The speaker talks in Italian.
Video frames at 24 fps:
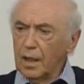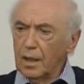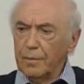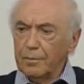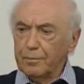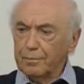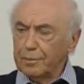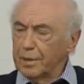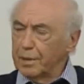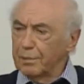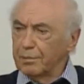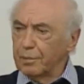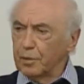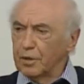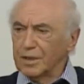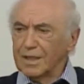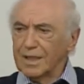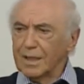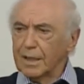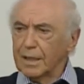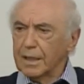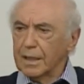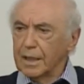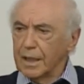per
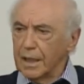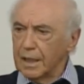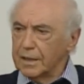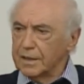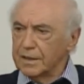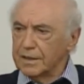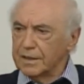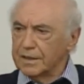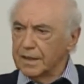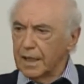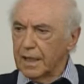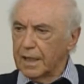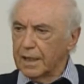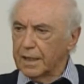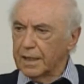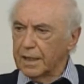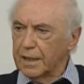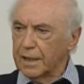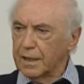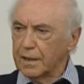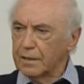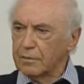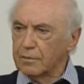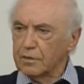poter
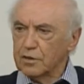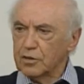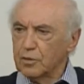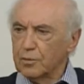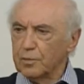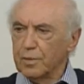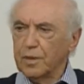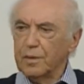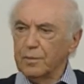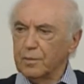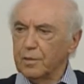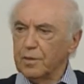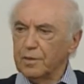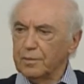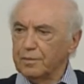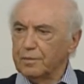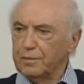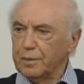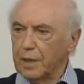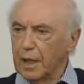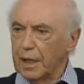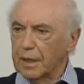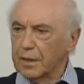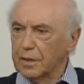realizzare questo primo
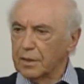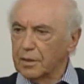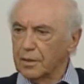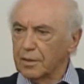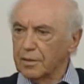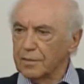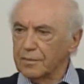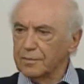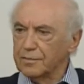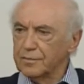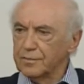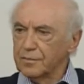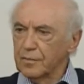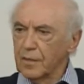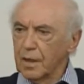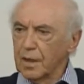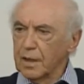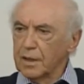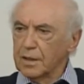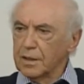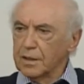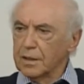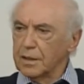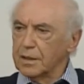impianto
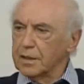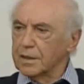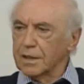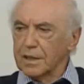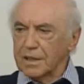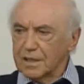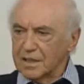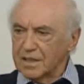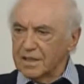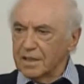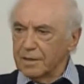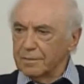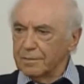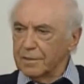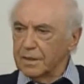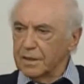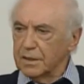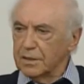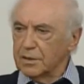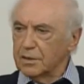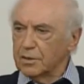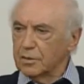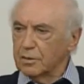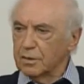di
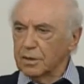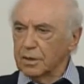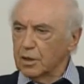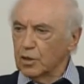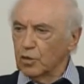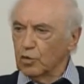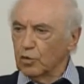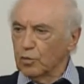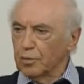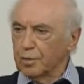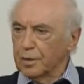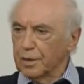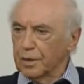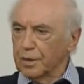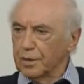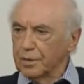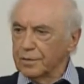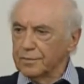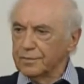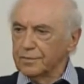trattamento e recupero